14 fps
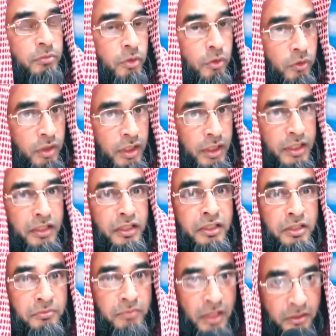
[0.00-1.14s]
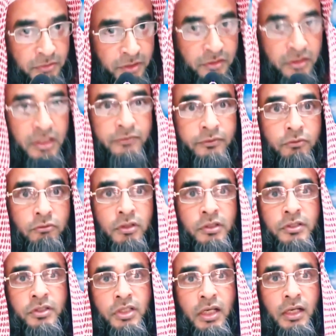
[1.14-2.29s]
মৌলিক নীতিমালার ভিত্তিতে
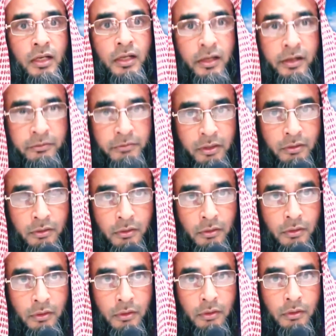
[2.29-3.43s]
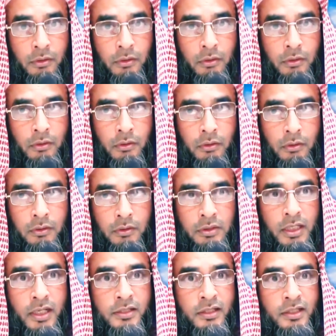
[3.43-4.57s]
দিচ্ছি হারামের
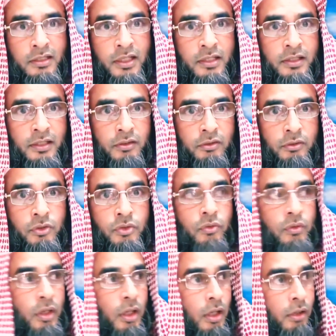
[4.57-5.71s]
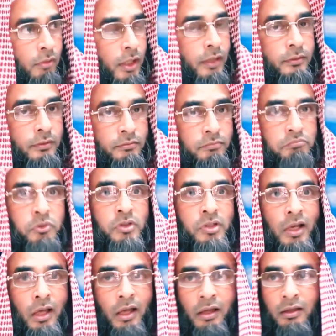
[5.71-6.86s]
জায়েজ না জায়েজের অসুল
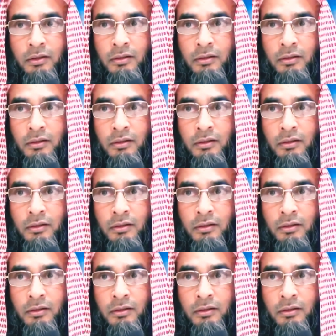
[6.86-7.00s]
বুঝে না